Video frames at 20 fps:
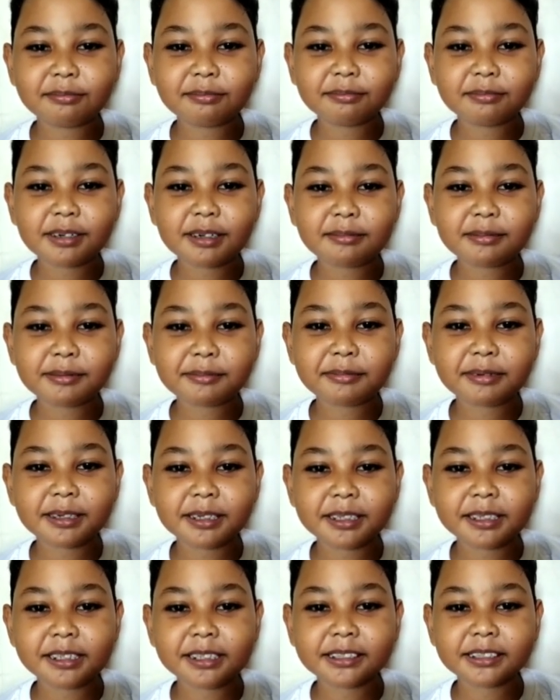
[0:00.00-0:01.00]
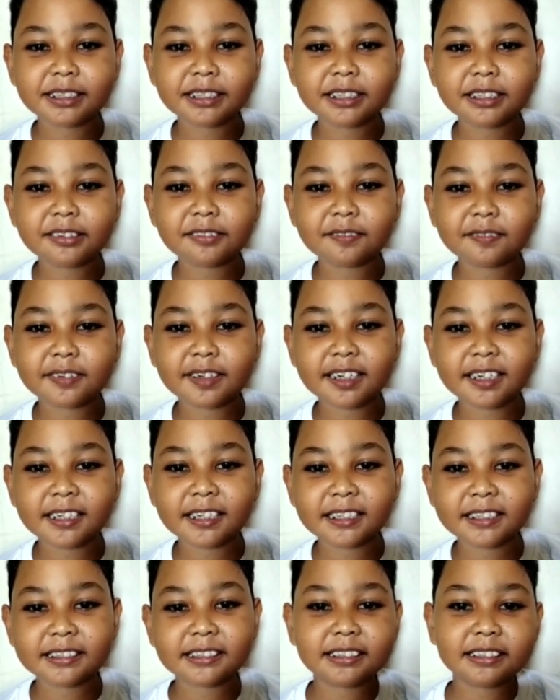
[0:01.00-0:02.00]
Nama panggil saya
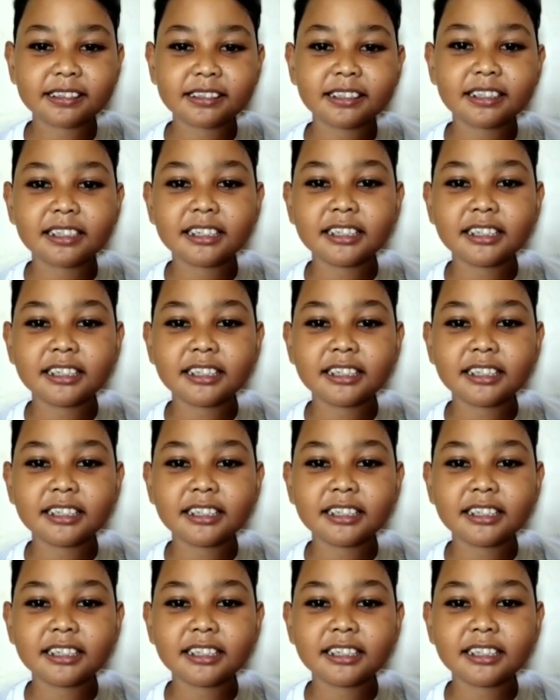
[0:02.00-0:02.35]
Faris.